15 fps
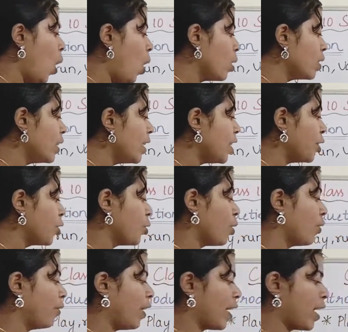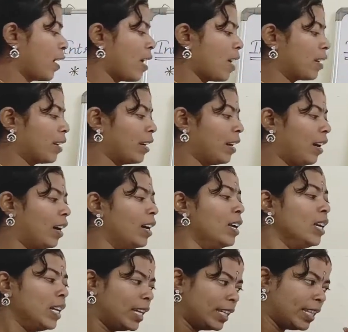ஆக்சிடேஷன் ஆஃப் அயனாக இருக்கலாம்
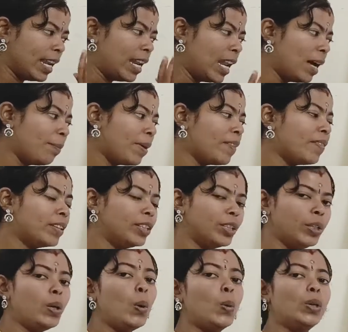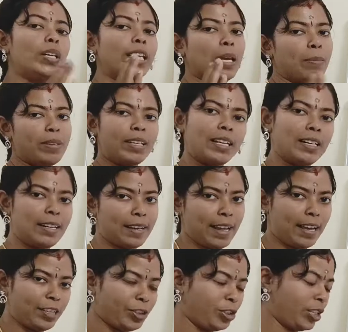இது எல்லாமே வந்து ஒரு கெமிக்கல்
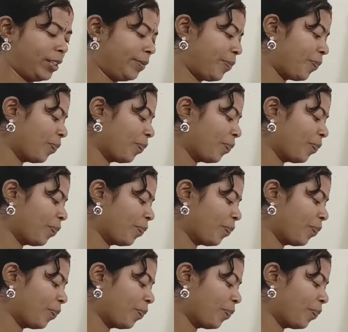ரியாக்ஷன்